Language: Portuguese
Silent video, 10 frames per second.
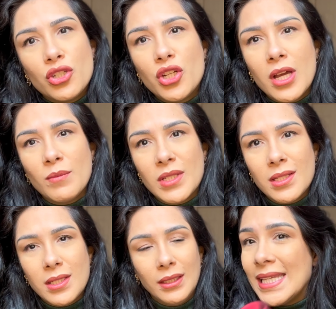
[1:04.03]
digamos
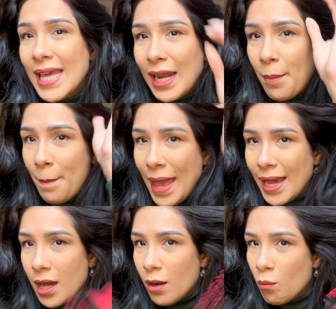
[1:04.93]
assim, que ela
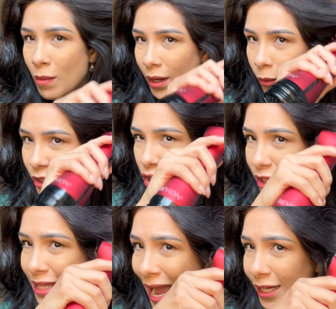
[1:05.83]
pega uma
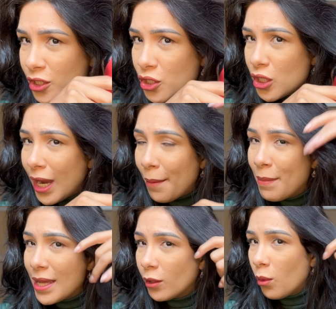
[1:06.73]
quantidade de
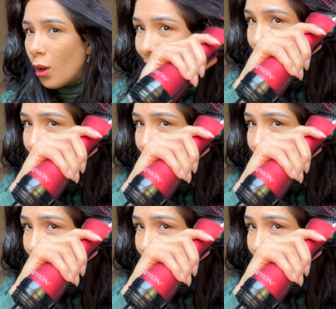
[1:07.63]
cabelo, ó. Ela